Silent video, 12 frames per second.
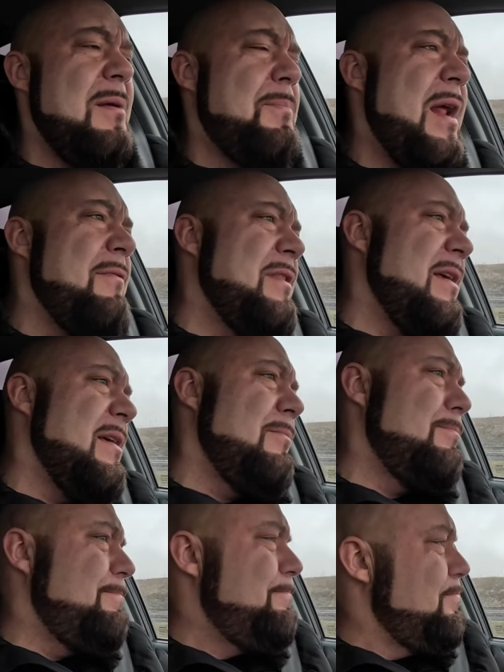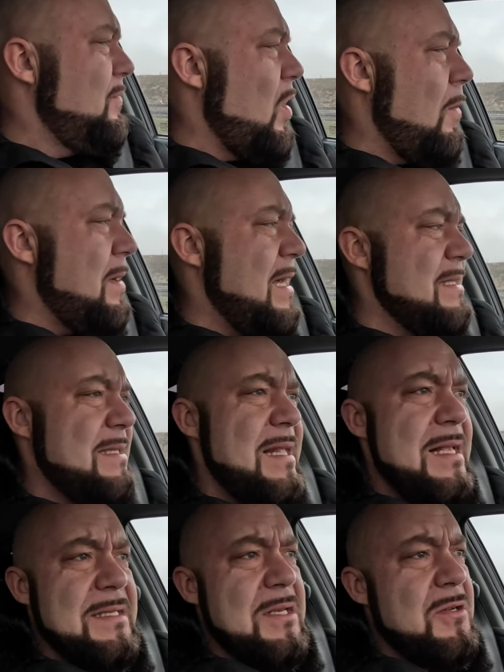Naprawdę obraz
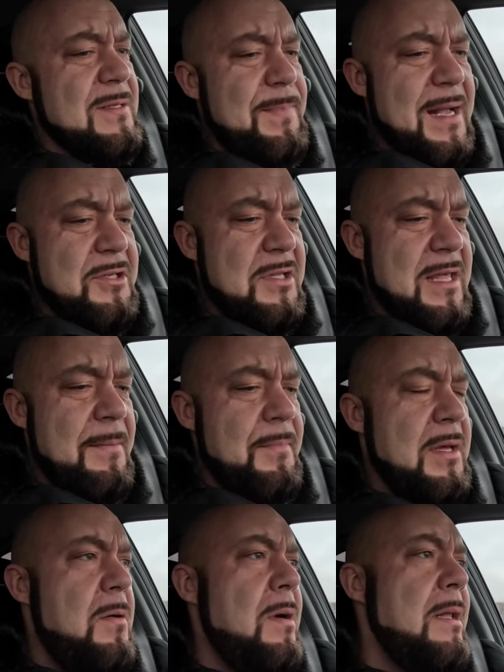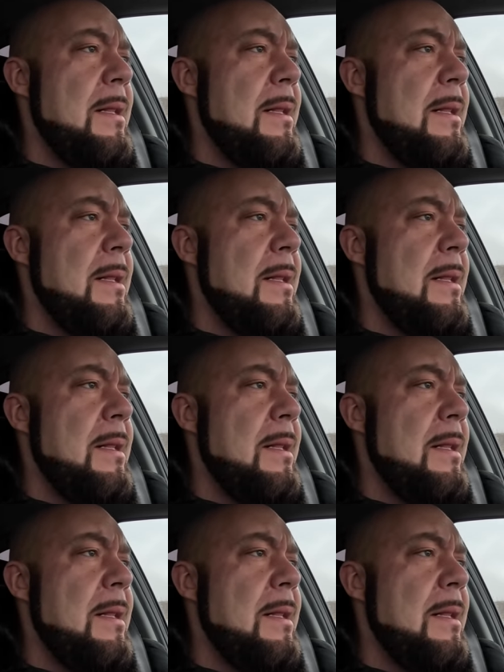nędzy i rozpaczy tam był.